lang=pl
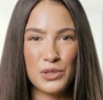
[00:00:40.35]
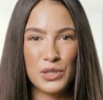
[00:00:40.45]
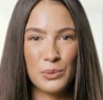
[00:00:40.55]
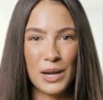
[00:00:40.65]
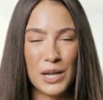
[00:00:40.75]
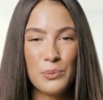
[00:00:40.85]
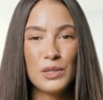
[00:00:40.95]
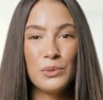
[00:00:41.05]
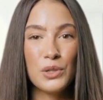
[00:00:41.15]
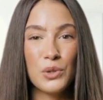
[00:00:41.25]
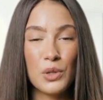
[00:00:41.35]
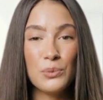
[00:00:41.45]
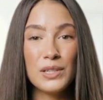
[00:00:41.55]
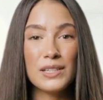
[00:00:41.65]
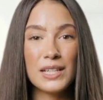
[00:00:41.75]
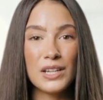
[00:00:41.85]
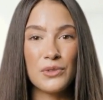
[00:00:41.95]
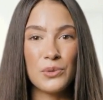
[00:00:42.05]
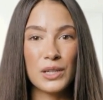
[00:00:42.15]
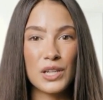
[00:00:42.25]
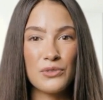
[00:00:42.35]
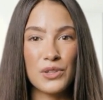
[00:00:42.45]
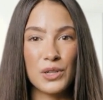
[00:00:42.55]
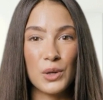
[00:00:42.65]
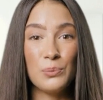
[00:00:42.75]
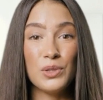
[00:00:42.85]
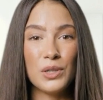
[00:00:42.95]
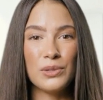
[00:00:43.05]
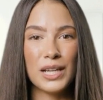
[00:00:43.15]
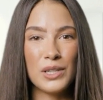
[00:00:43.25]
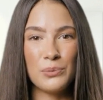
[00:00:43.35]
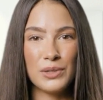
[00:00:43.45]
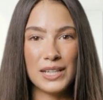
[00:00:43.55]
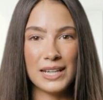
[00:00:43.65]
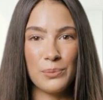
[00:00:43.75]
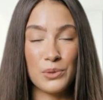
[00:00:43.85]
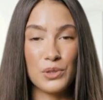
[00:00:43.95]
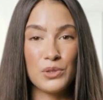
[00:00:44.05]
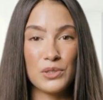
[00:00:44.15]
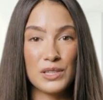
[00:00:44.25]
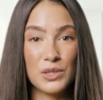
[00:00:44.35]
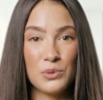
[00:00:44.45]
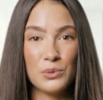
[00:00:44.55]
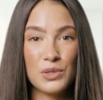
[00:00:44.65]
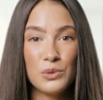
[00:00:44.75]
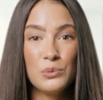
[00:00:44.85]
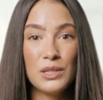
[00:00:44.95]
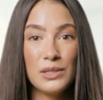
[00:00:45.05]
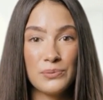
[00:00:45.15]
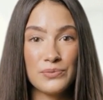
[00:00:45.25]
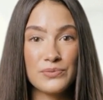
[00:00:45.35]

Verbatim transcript: którzy mają podobną grupę docelową i oferują podobne lub te same produkty lub usługi.